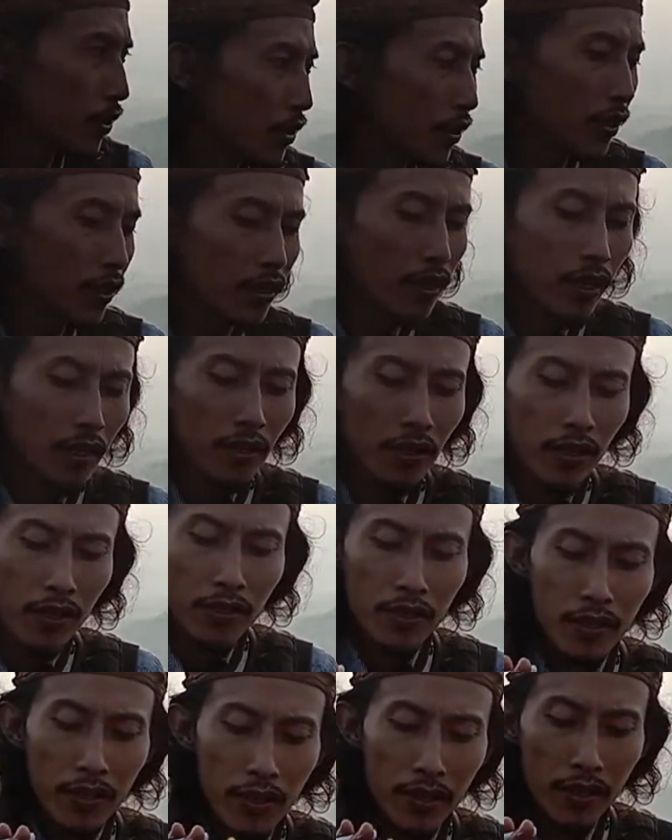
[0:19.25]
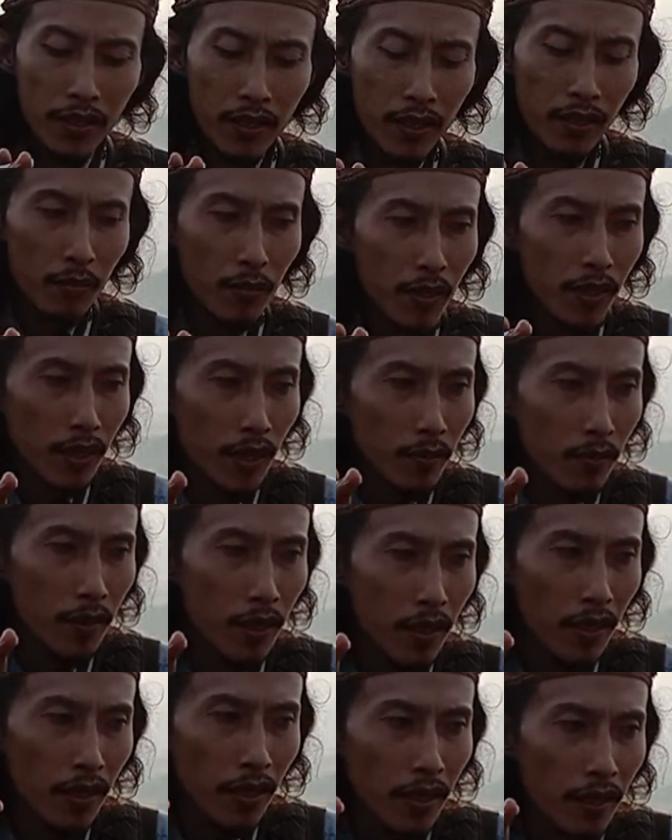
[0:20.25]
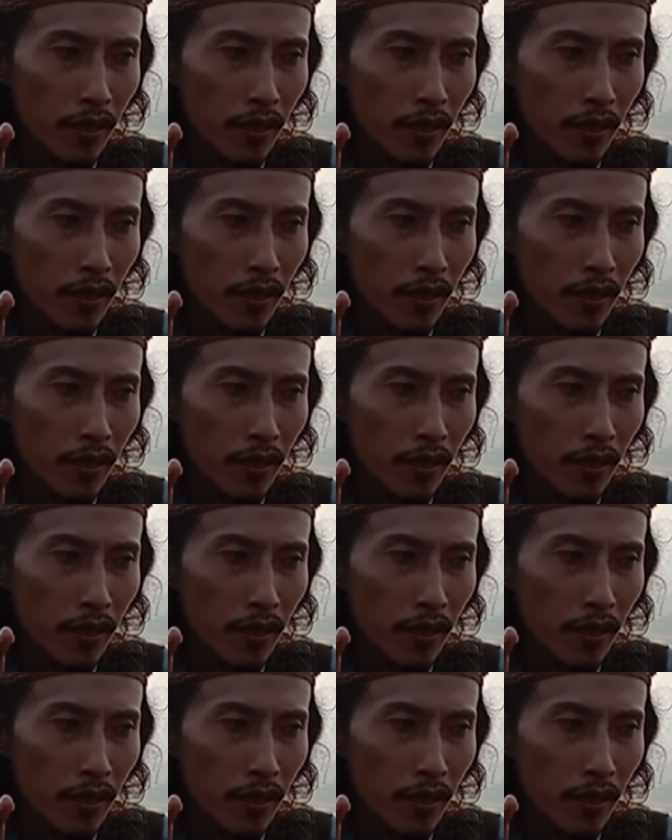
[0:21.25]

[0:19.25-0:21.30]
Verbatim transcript: di sini nyantai di sini bersama